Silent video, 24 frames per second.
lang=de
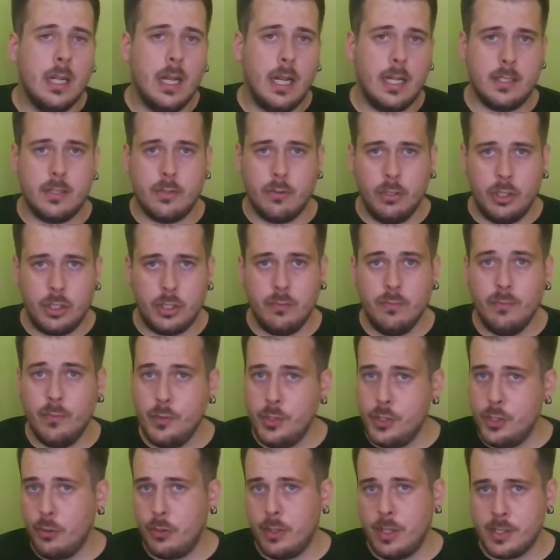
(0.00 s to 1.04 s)
Ansonsten
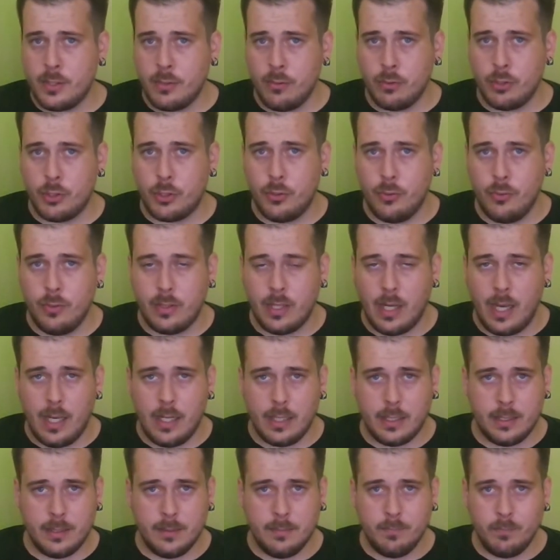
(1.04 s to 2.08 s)
wünsche ich euch jetzt noch einen schönen
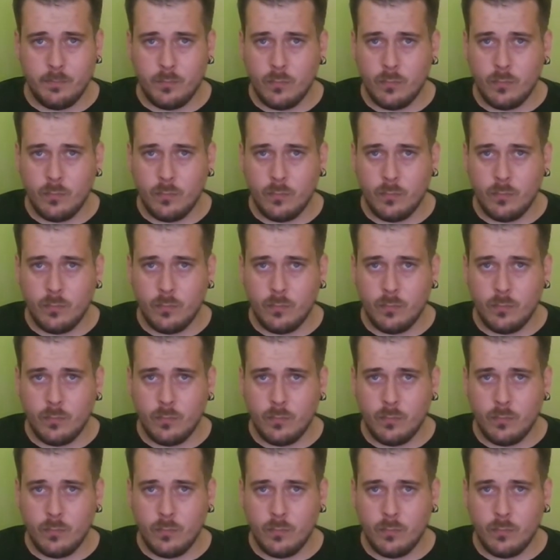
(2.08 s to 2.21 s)
Tag.